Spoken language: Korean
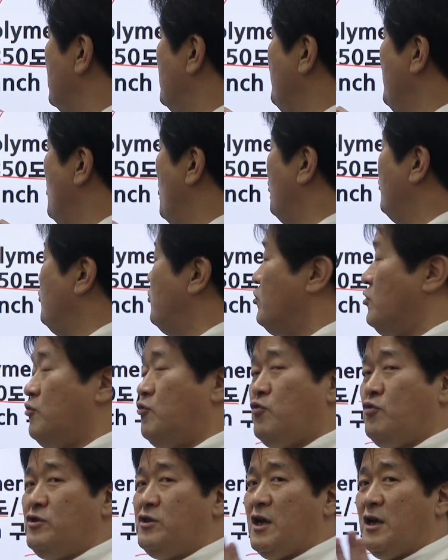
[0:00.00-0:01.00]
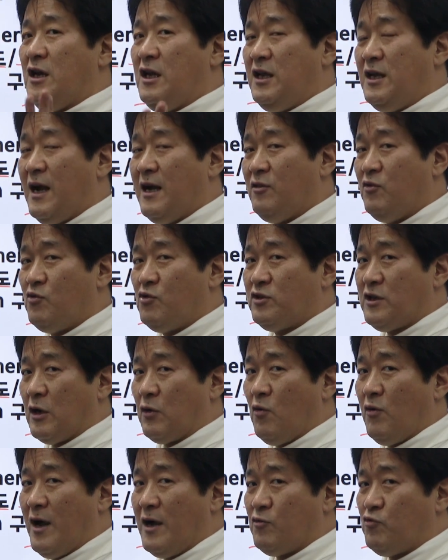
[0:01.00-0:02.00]
음이온들도 이제 리간들로
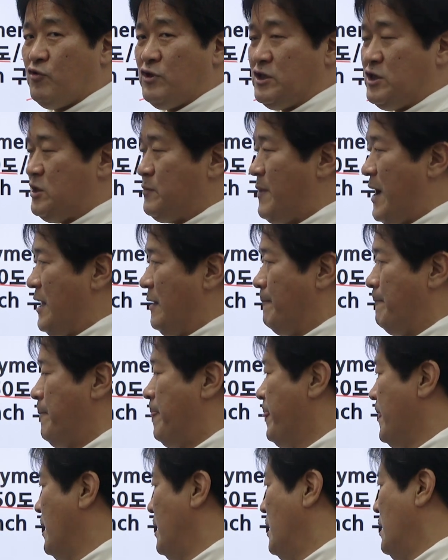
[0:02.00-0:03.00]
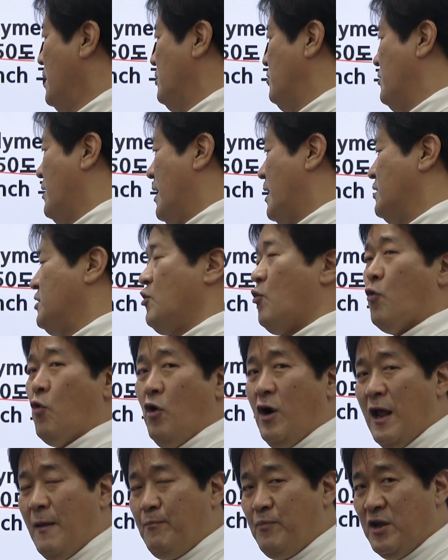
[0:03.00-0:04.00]
작용하고 있지만 이와 같이
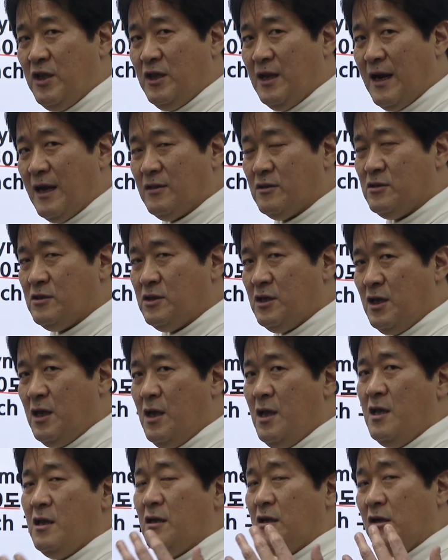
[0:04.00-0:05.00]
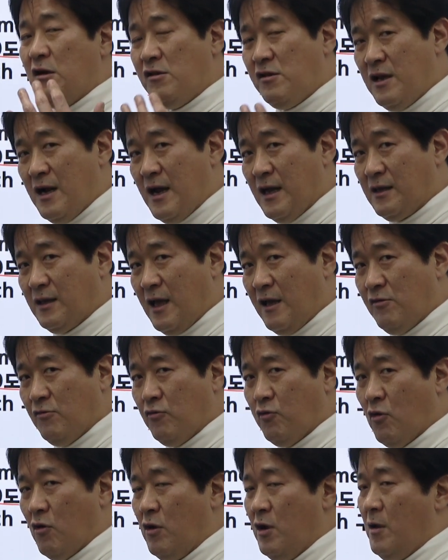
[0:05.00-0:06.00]
올레핀이라든지
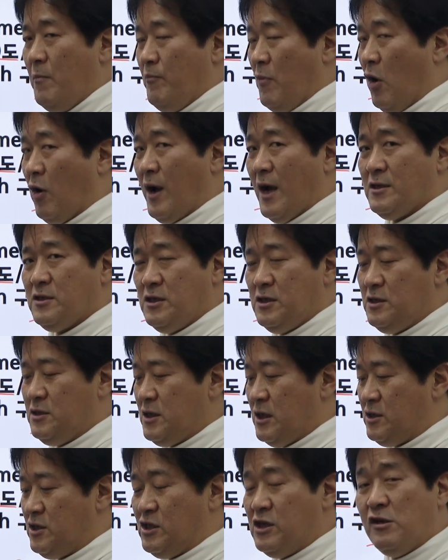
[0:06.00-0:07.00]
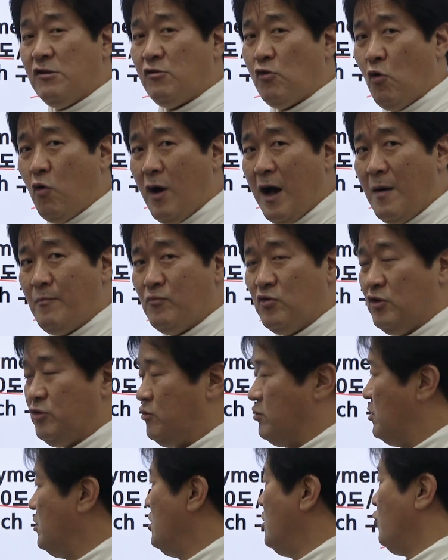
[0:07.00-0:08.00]
일산화탄소 몇 가지 이제 질소
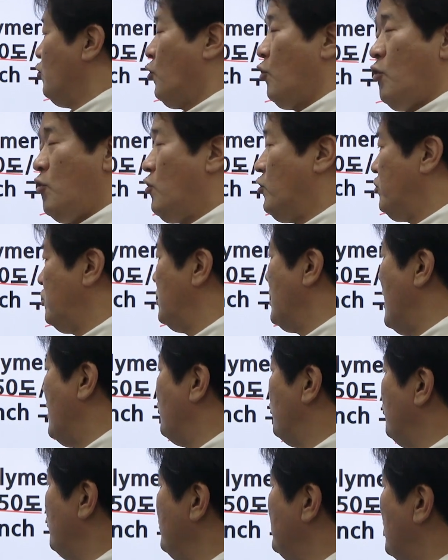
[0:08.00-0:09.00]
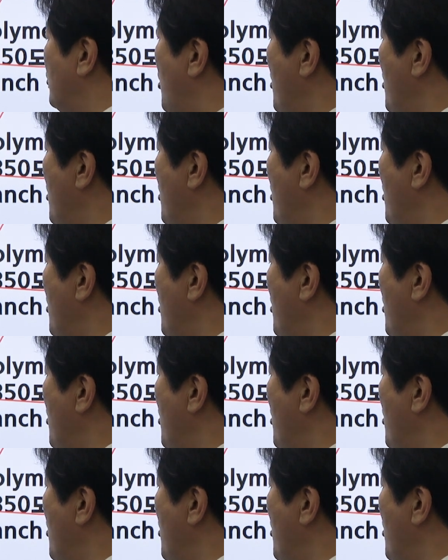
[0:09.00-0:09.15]
화합물들 이런 것들하고도 이제